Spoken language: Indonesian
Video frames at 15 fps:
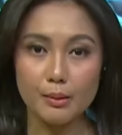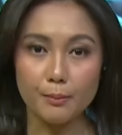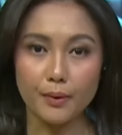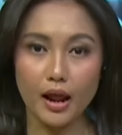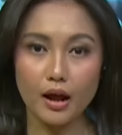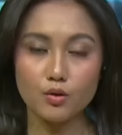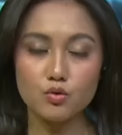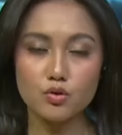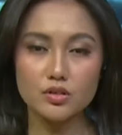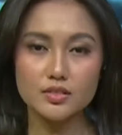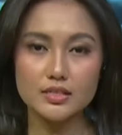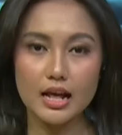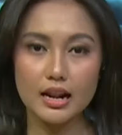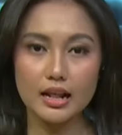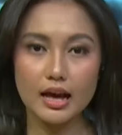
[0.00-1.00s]
Pelaku
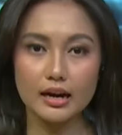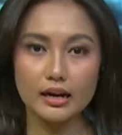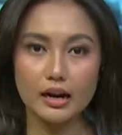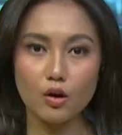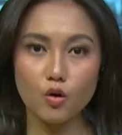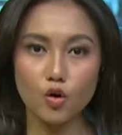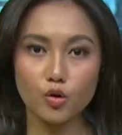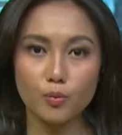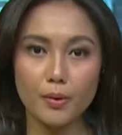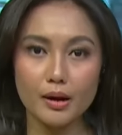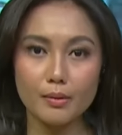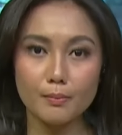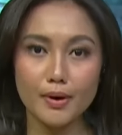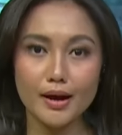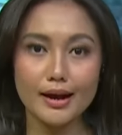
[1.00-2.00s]
kesal karena
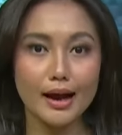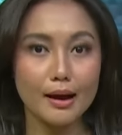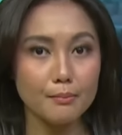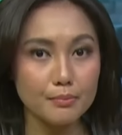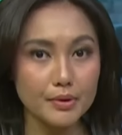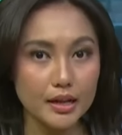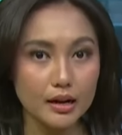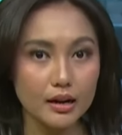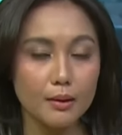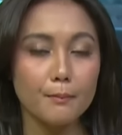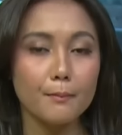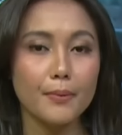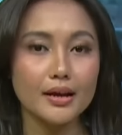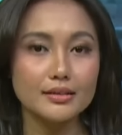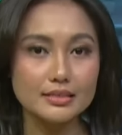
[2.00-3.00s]
korban mengambil
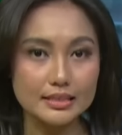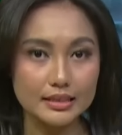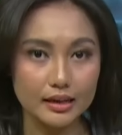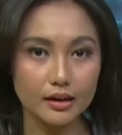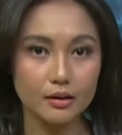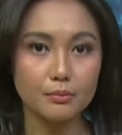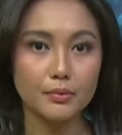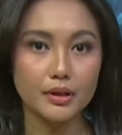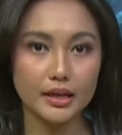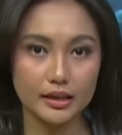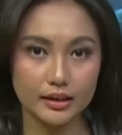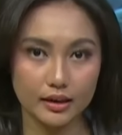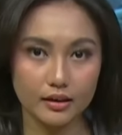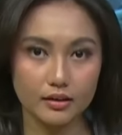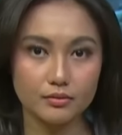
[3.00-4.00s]
pasir
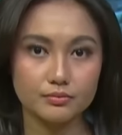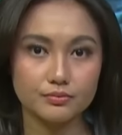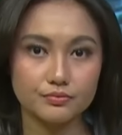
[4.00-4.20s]
miliknya.